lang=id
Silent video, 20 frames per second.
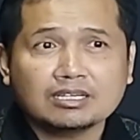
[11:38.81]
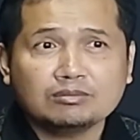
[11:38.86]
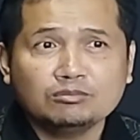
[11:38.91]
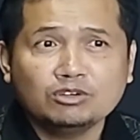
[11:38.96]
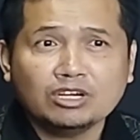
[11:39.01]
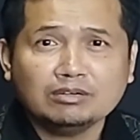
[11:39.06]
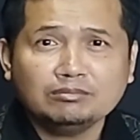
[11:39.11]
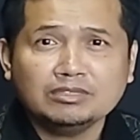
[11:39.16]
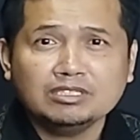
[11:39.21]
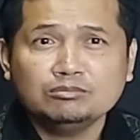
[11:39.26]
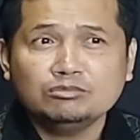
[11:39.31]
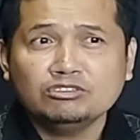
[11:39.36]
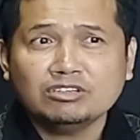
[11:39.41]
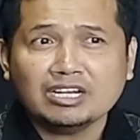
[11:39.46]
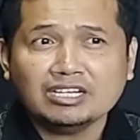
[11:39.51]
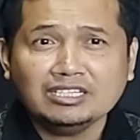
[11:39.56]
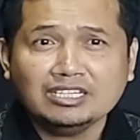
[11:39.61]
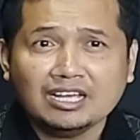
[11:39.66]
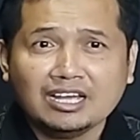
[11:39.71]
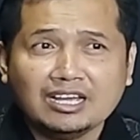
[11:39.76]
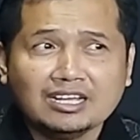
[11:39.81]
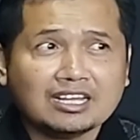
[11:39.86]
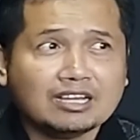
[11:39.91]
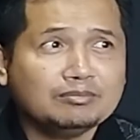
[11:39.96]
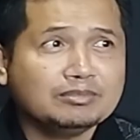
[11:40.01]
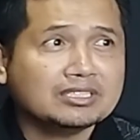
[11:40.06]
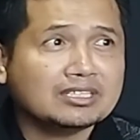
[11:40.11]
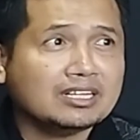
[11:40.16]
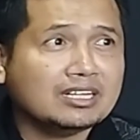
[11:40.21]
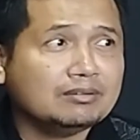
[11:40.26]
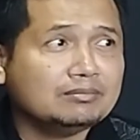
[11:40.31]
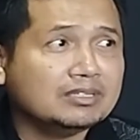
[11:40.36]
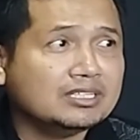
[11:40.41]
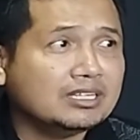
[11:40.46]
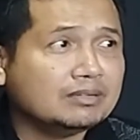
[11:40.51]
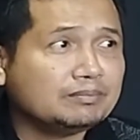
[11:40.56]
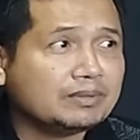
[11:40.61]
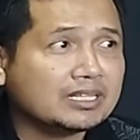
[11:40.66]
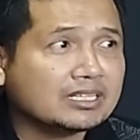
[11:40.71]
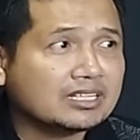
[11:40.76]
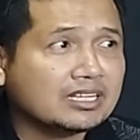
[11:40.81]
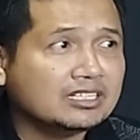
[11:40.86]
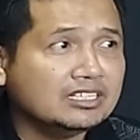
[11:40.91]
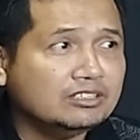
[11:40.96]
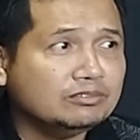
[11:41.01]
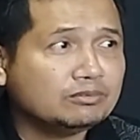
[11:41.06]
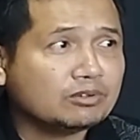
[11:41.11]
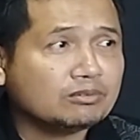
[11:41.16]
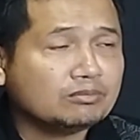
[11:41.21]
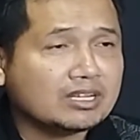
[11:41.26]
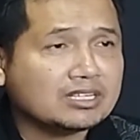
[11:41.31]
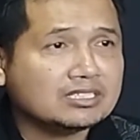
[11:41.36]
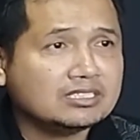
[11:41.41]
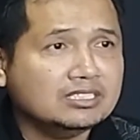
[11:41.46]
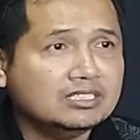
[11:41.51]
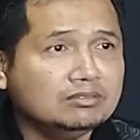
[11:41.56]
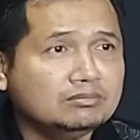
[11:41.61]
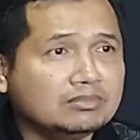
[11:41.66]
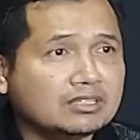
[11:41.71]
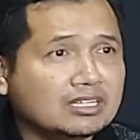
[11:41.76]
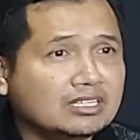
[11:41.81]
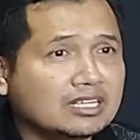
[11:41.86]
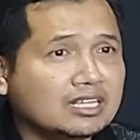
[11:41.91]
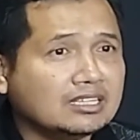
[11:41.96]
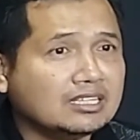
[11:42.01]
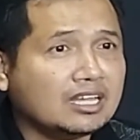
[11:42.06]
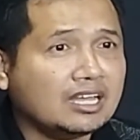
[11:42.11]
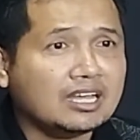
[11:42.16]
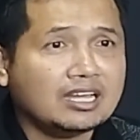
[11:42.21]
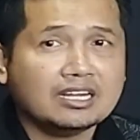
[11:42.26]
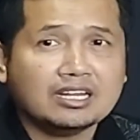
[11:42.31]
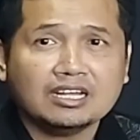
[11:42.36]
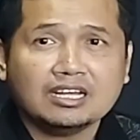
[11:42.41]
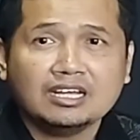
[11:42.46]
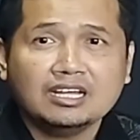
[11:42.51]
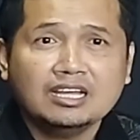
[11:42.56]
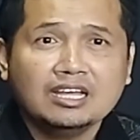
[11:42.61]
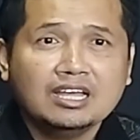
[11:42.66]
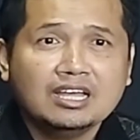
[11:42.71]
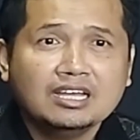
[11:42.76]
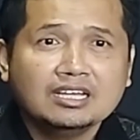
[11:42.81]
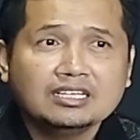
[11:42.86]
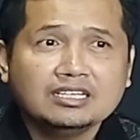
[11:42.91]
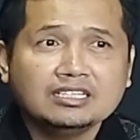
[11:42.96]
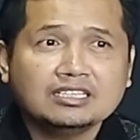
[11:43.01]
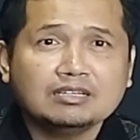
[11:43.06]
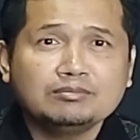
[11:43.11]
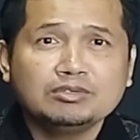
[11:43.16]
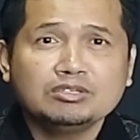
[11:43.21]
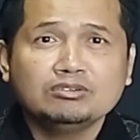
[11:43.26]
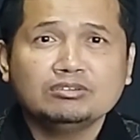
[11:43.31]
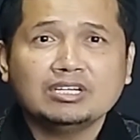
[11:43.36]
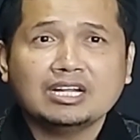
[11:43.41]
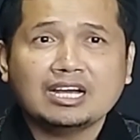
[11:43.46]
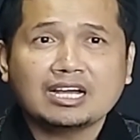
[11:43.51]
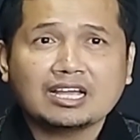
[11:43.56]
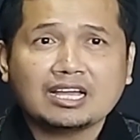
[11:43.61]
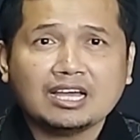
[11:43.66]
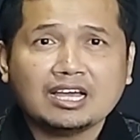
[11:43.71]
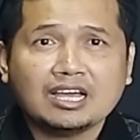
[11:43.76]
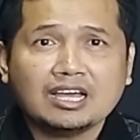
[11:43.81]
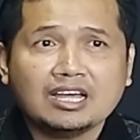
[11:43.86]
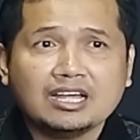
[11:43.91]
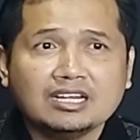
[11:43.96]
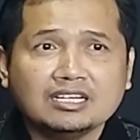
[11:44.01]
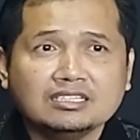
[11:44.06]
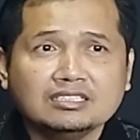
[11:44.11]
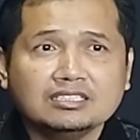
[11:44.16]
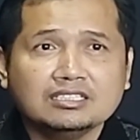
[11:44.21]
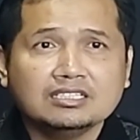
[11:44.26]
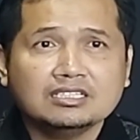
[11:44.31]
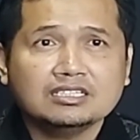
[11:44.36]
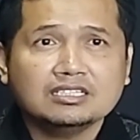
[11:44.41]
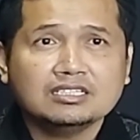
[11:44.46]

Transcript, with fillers: bukan menemukan ya, kami telah mendapatkan informasi ternyata ah, kita menggunakan